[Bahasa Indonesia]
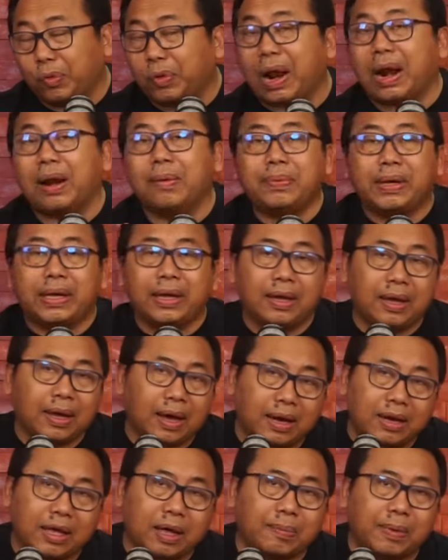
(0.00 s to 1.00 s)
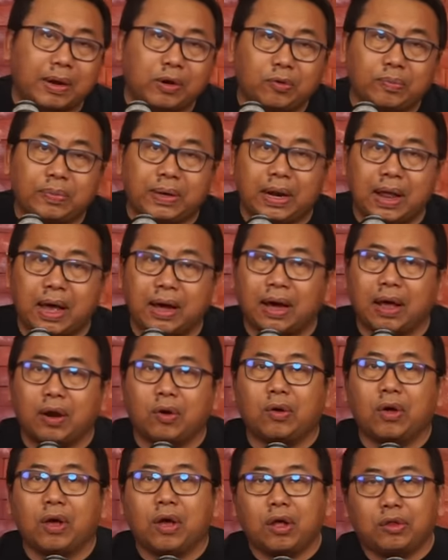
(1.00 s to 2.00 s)
Kurang lebih, Ade Armando bilang
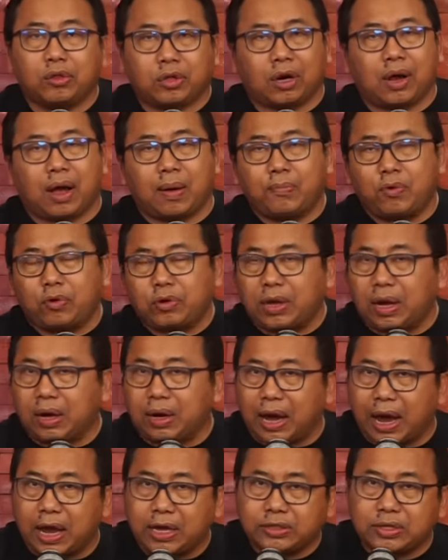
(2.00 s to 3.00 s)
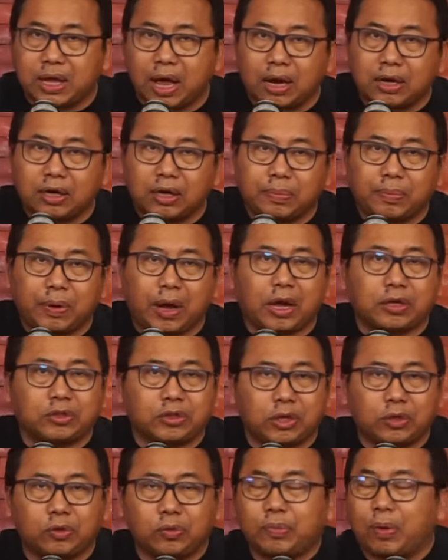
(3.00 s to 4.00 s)
kalau tergabungnya Kaisang di
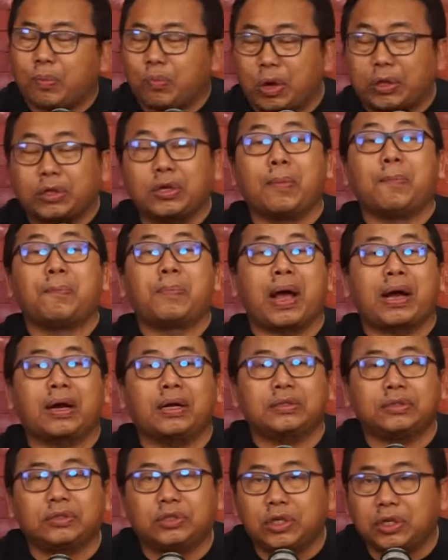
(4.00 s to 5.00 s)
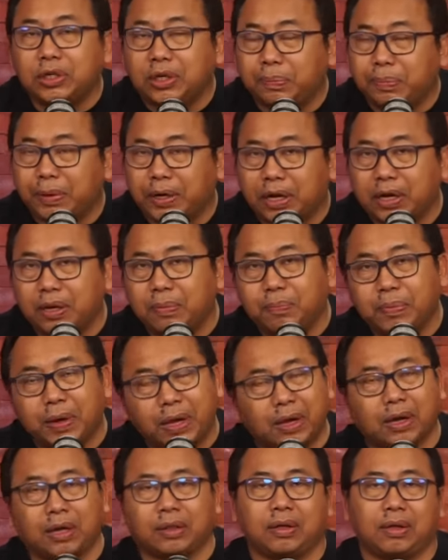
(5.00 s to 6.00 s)
PSI itu membuat gempa kecil di PDIP
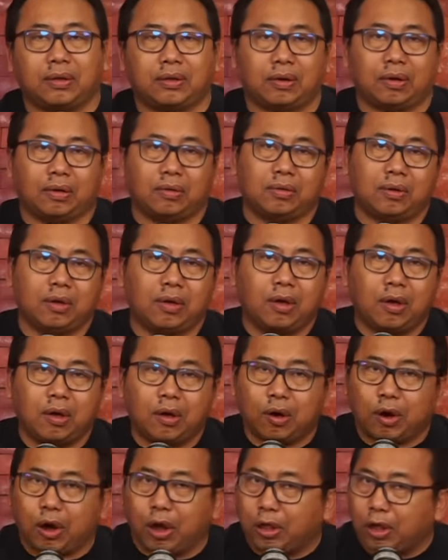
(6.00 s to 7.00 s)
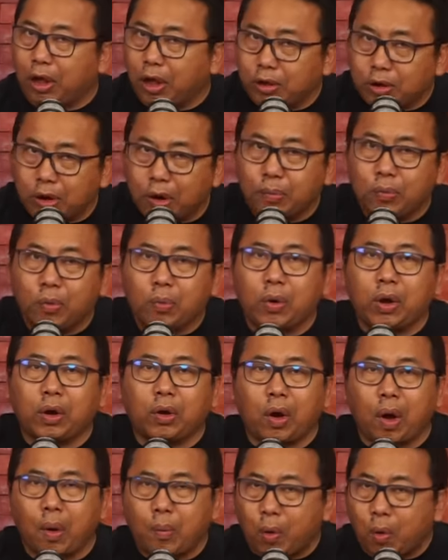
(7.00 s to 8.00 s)
katanya. Katanya Bu
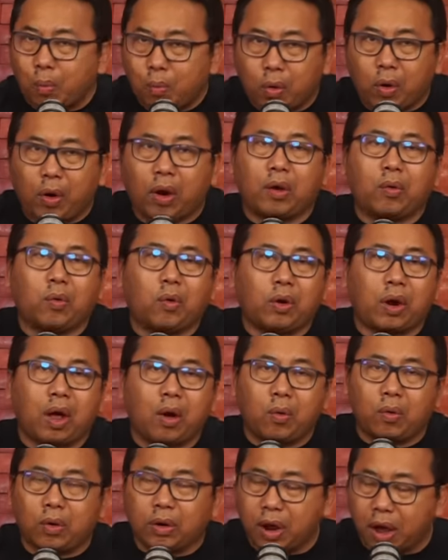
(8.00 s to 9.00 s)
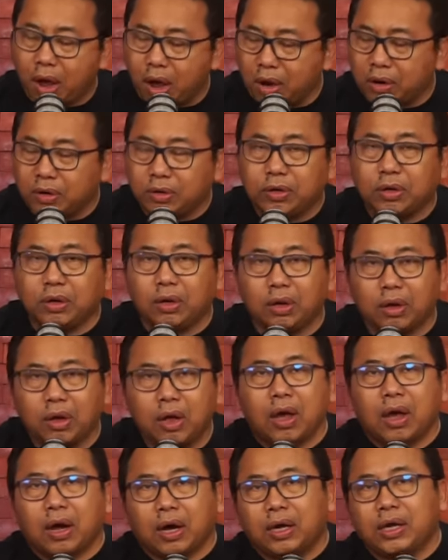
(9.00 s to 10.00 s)
Mega mengumpulkan orang-orang di
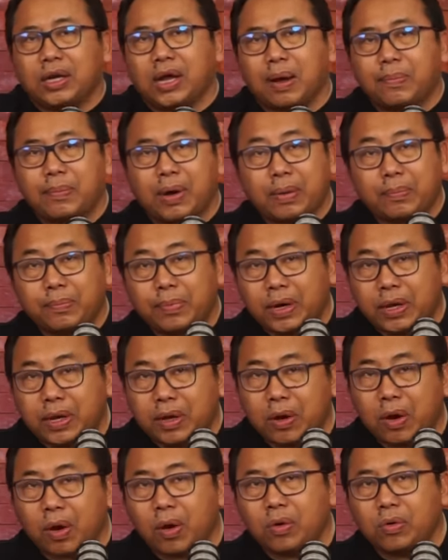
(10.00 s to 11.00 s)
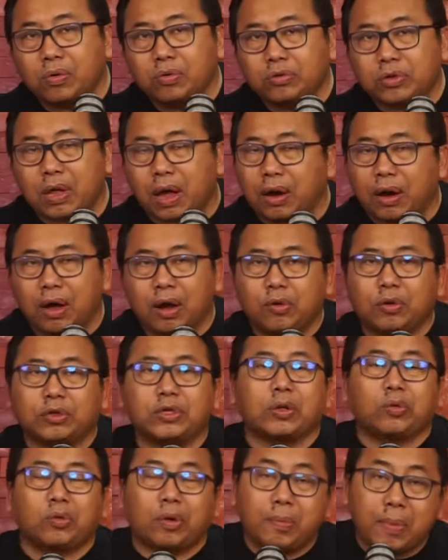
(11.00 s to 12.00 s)
kediaman beliau tanggal
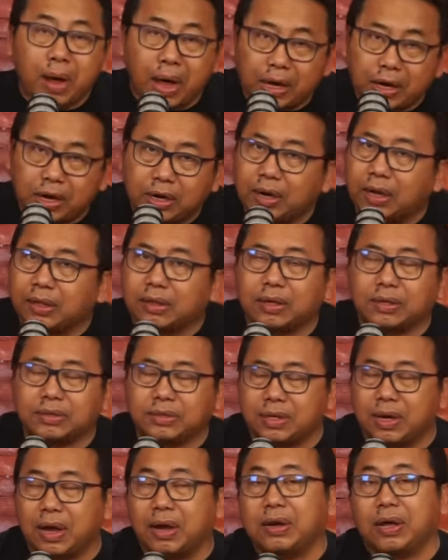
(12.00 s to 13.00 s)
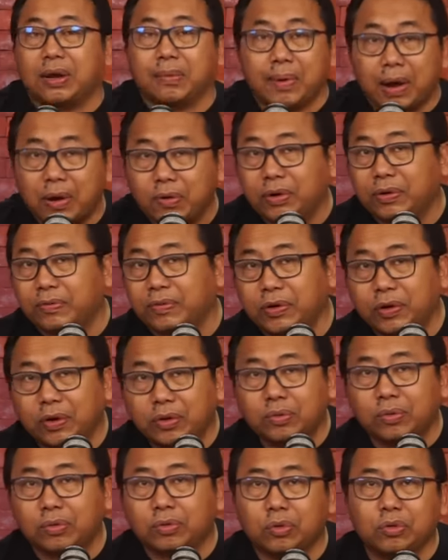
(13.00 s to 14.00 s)
21 kemarin kata si Ade Armando di video
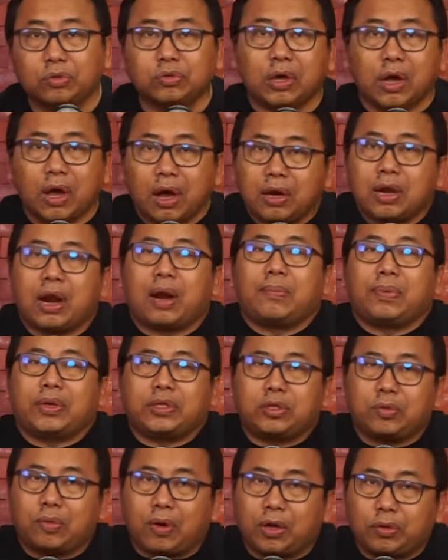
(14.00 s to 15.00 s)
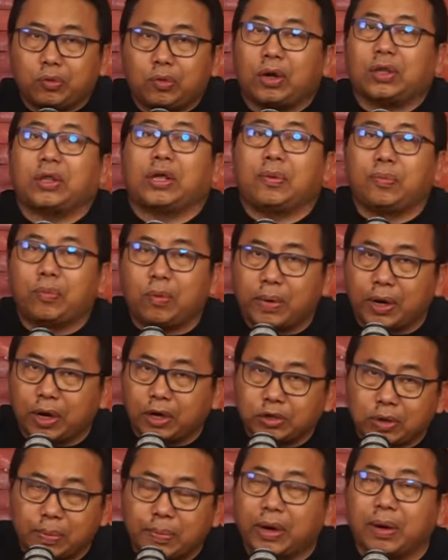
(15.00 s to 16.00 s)
itu. Terus dalam peristiwa itu katanya Bu
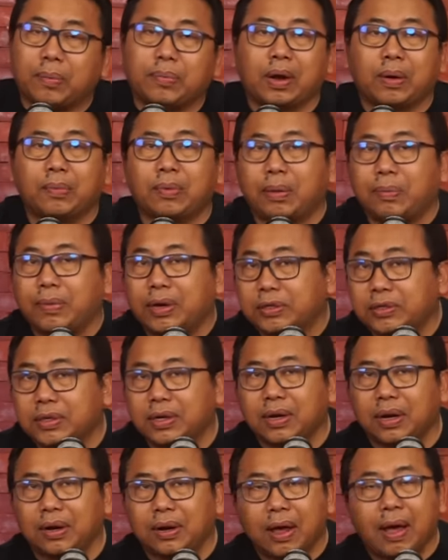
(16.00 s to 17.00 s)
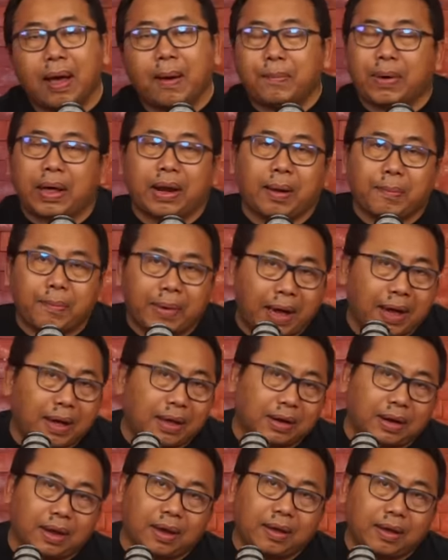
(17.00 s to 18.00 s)
Mega sampai gebrak-gebrak meja dan
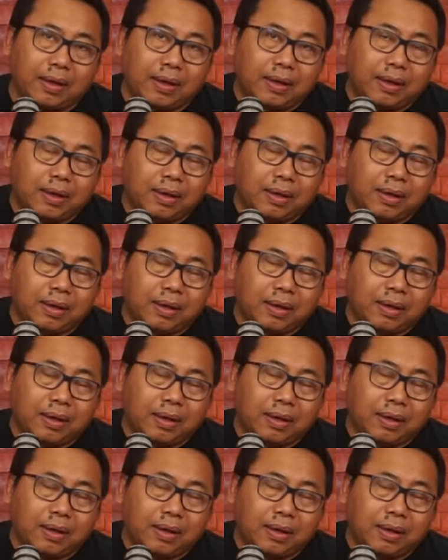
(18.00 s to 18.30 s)
marah-marah.